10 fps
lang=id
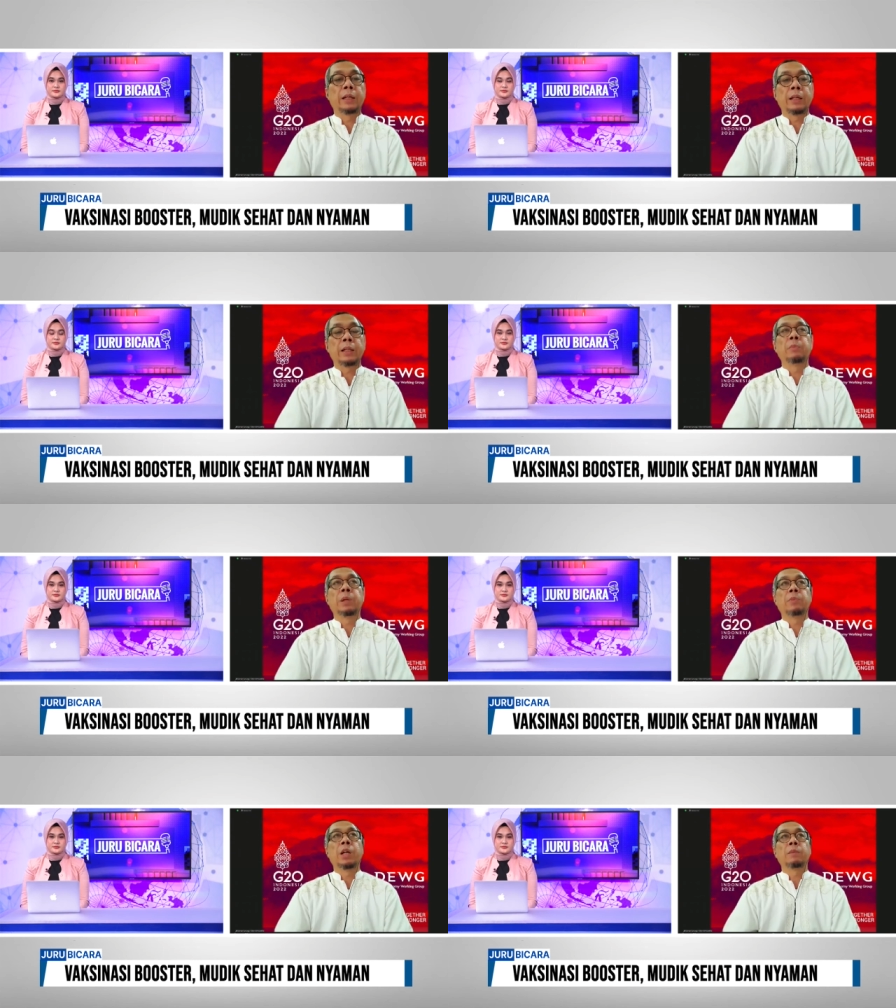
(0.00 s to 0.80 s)
karena
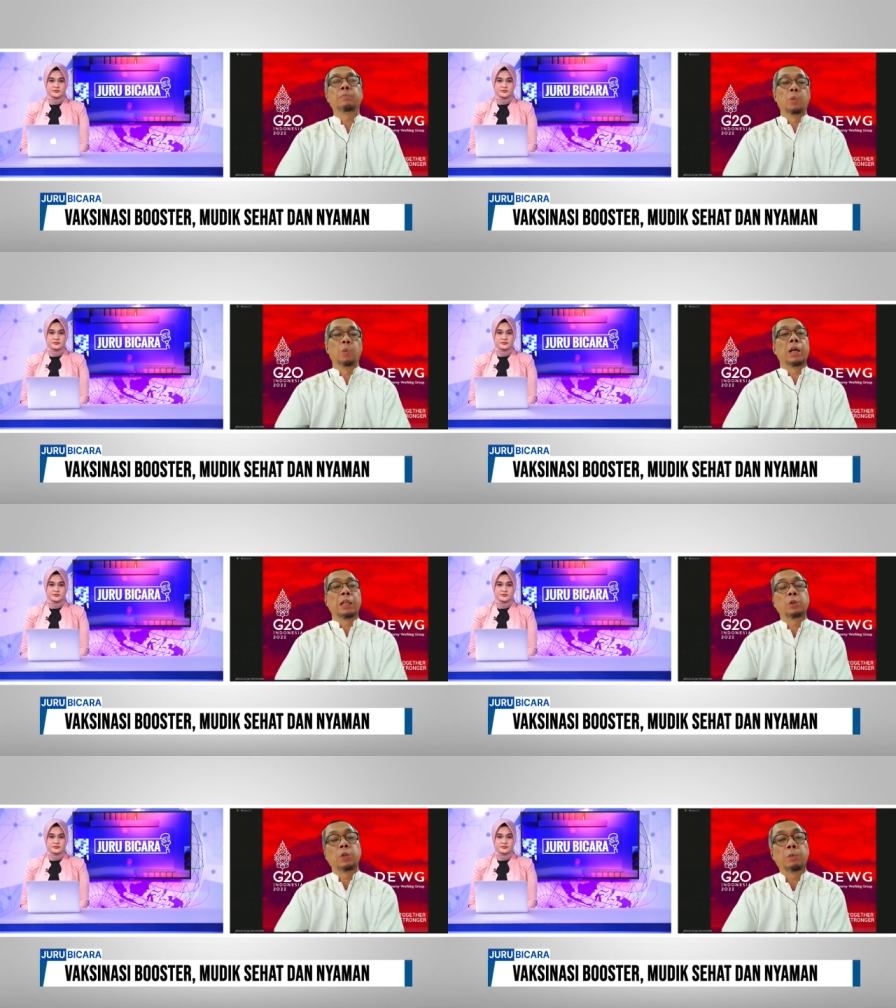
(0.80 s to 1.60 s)
memang
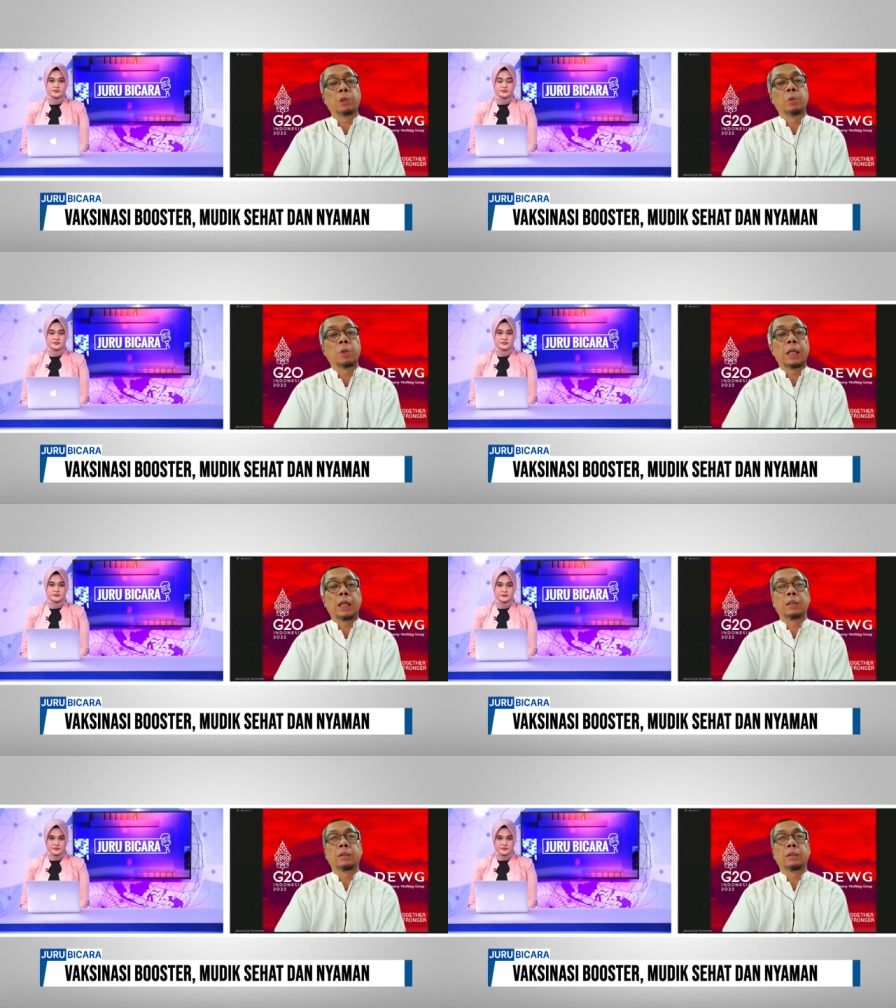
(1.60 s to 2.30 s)
penumpangnya juga berkurang.